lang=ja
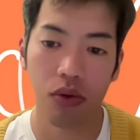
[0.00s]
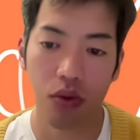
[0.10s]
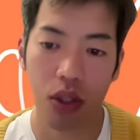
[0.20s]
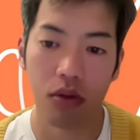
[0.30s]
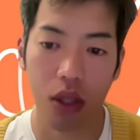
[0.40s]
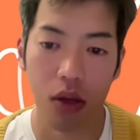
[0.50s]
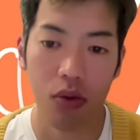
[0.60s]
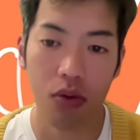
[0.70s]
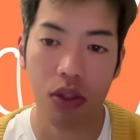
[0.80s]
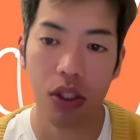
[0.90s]
当に大きくて、
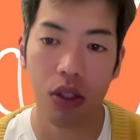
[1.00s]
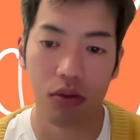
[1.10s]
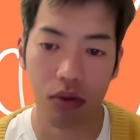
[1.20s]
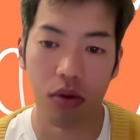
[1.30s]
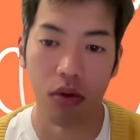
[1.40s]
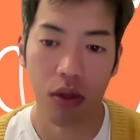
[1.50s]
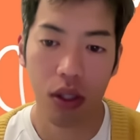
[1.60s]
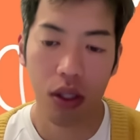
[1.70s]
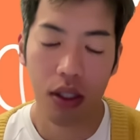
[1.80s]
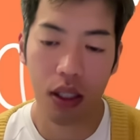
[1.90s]
通っちゃうと
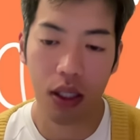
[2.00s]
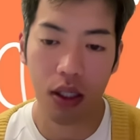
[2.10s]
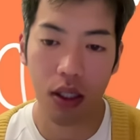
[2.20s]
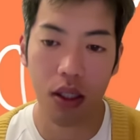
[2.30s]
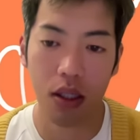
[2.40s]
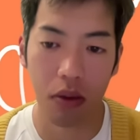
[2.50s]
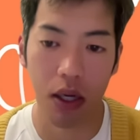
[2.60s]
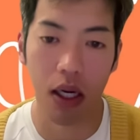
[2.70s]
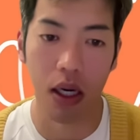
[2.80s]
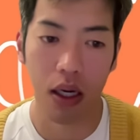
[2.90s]
参議院で
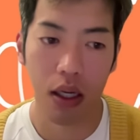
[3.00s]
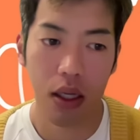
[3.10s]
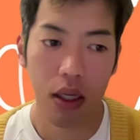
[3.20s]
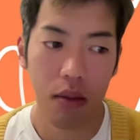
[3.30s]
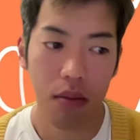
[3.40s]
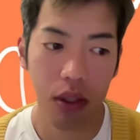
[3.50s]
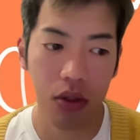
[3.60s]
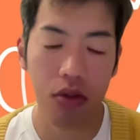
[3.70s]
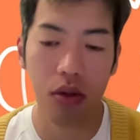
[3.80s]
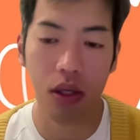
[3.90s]
は、まあ
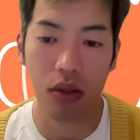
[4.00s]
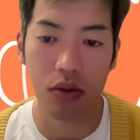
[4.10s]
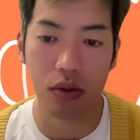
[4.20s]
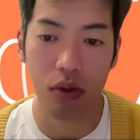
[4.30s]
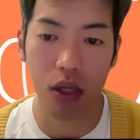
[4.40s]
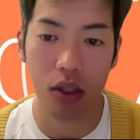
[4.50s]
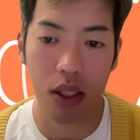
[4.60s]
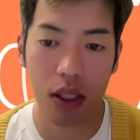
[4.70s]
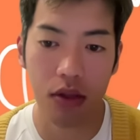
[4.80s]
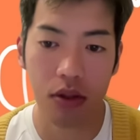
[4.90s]
究極的にはその造反して
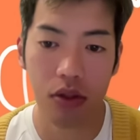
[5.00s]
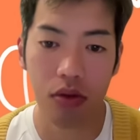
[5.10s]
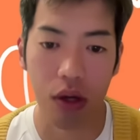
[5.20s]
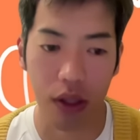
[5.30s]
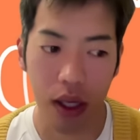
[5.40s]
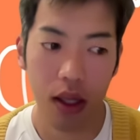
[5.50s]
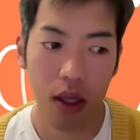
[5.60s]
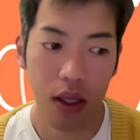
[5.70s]
否決しようがね、